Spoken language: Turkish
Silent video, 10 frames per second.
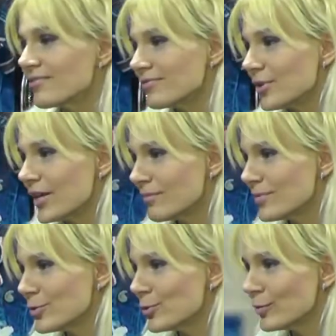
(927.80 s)
Yerimiz
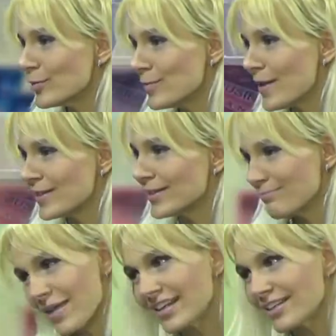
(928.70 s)
yurdumuz
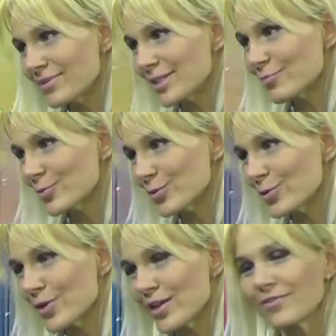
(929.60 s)
belli bizim evet. Usta
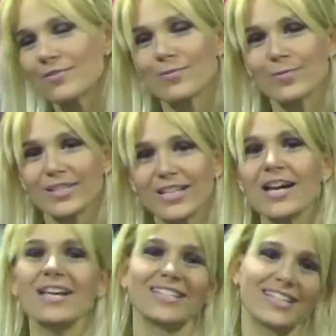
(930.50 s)
Yöneyi firmamızı
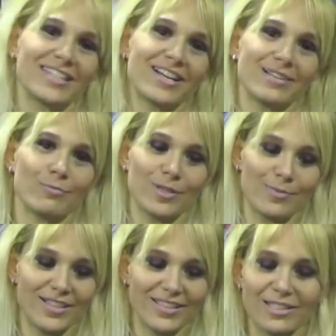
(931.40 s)
sizler de
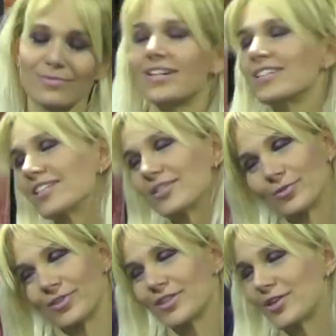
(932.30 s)
bulabilirsiniz. Bizler size çok
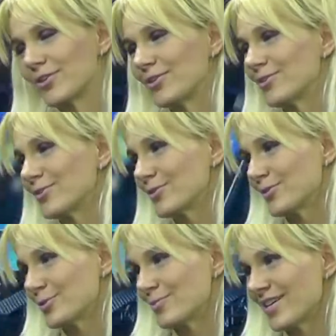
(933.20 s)
teşekkür ediyoruz. Usta ben Bey.